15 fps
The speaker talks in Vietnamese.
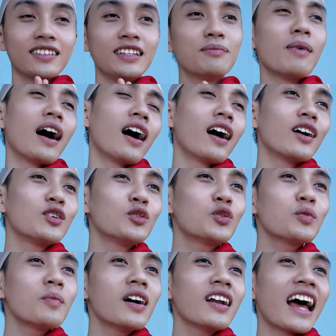nhưng mà
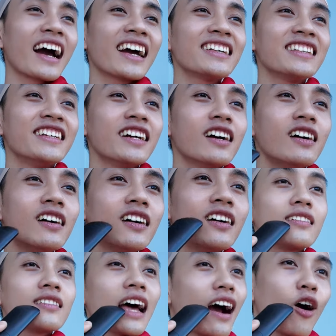youtuber là cái gì cơ
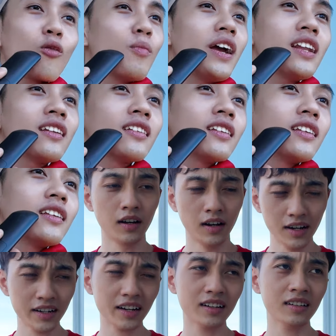ta không biết
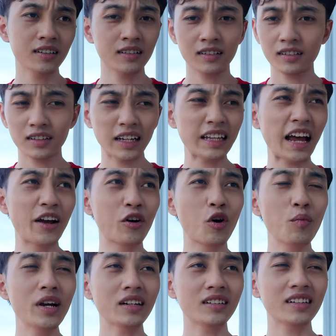ok Thế thầy
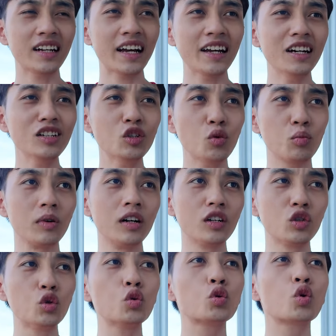có biết cái ứng dụng
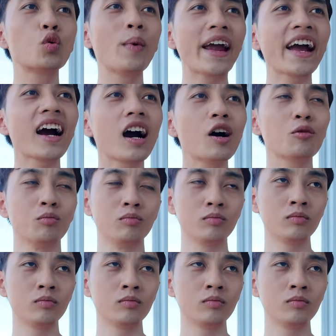uh, YouTube không?